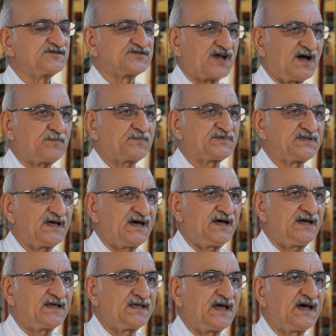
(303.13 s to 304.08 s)

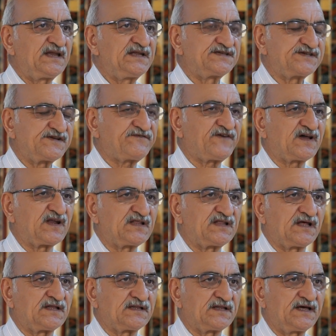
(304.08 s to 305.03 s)
Çapta yani çift
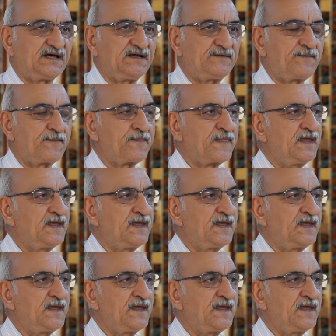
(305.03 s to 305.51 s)
anadalda